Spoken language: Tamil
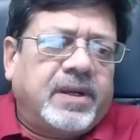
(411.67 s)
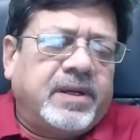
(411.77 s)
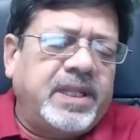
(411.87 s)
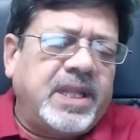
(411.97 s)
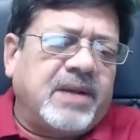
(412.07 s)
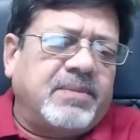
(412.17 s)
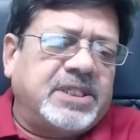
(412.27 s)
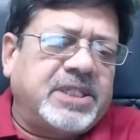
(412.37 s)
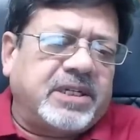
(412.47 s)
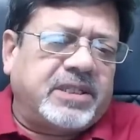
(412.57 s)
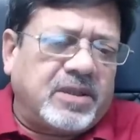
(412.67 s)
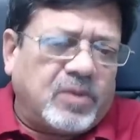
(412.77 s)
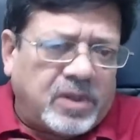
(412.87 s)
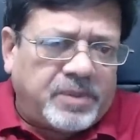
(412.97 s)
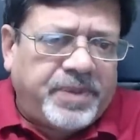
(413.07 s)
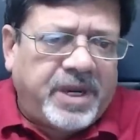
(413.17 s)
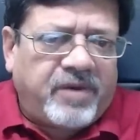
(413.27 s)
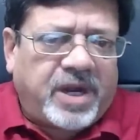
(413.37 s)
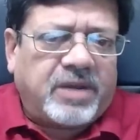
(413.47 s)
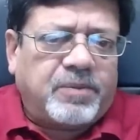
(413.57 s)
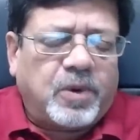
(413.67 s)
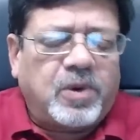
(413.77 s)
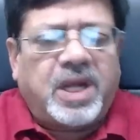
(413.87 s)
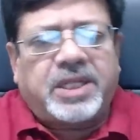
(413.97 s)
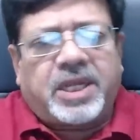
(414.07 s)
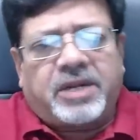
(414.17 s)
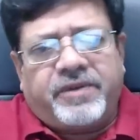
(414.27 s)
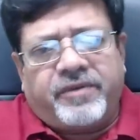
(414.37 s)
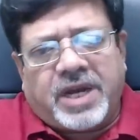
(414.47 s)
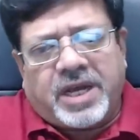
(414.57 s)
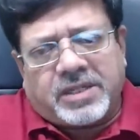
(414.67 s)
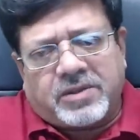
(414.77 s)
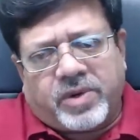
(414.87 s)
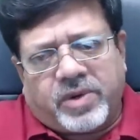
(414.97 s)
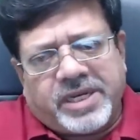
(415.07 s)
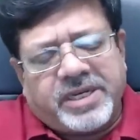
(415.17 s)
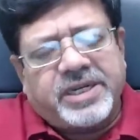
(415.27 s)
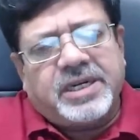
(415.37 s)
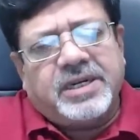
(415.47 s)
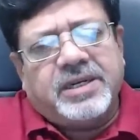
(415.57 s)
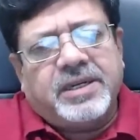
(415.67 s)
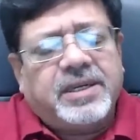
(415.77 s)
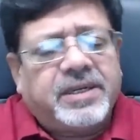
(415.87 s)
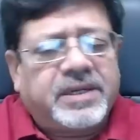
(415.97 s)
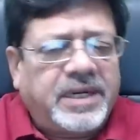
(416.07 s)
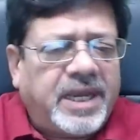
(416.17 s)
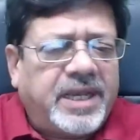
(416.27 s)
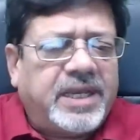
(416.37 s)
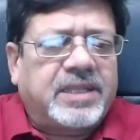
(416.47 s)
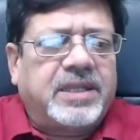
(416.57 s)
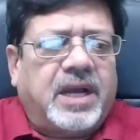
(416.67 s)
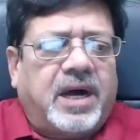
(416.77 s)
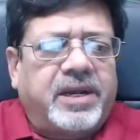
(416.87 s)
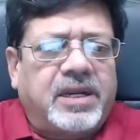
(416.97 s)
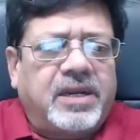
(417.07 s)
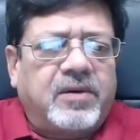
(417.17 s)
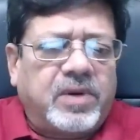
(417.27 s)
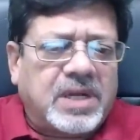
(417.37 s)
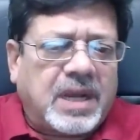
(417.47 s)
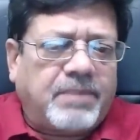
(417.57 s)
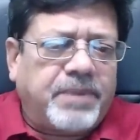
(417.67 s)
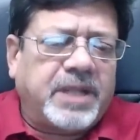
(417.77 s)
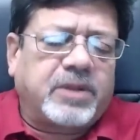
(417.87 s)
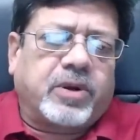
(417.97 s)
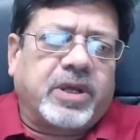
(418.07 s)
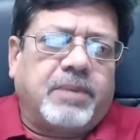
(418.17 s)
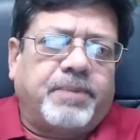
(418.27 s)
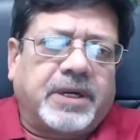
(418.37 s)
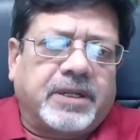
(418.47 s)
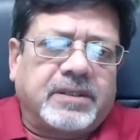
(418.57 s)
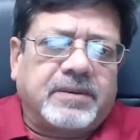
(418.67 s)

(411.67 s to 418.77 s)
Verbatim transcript: நிதி அமைச்சகத்தின் ஒரு பிரிவான பொருளாதார விவகாரத்துறையின் கீழ் இரண்டாயிரத்தி ஆறில் ஒரு கம்பெனி தொடங்கப்பட்டது